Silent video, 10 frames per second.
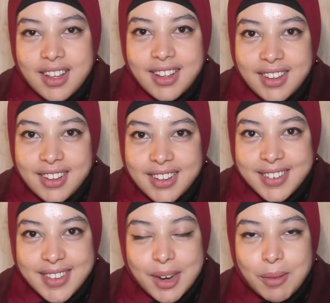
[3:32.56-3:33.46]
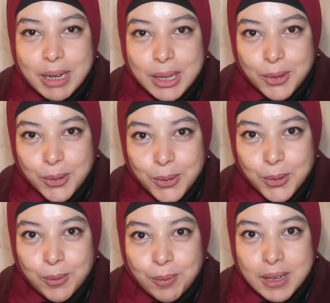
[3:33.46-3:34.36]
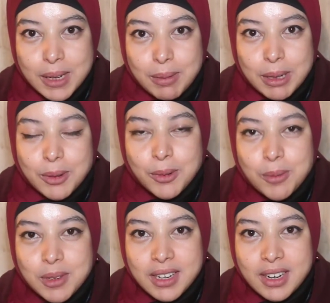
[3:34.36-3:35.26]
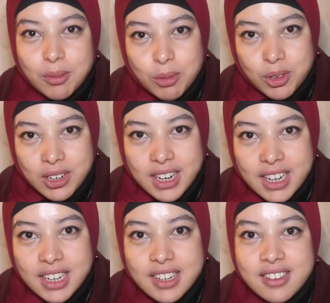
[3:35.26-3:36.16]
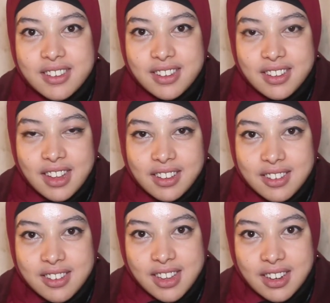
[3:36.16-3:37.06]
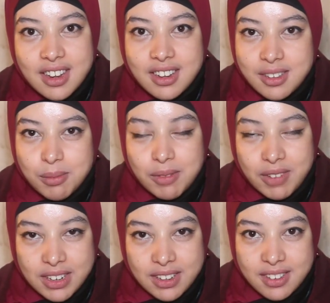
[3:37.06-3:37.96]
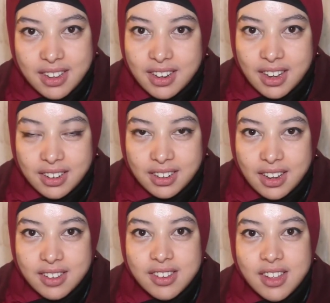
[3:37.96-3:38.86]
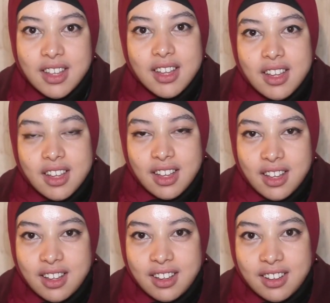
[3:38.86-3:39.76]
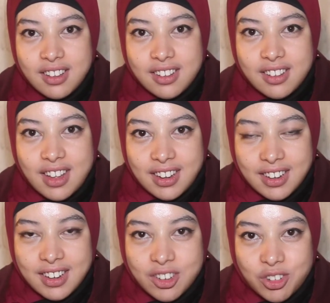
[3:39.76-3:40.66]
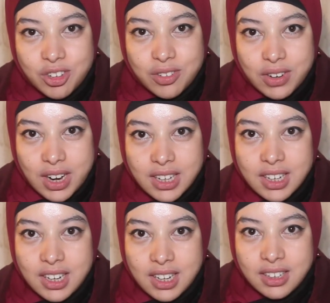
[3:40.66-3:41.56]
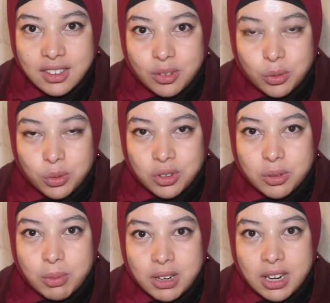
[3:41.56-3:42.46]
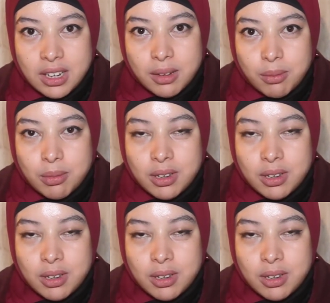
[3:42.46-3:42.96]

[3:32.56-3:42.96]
آه، السلام عليكم آه، معكم سناء بطرة سن 30 سنة اسمي الفني سناء أريناس آه، أنا جيت فرحانة لأنني توجت باللقب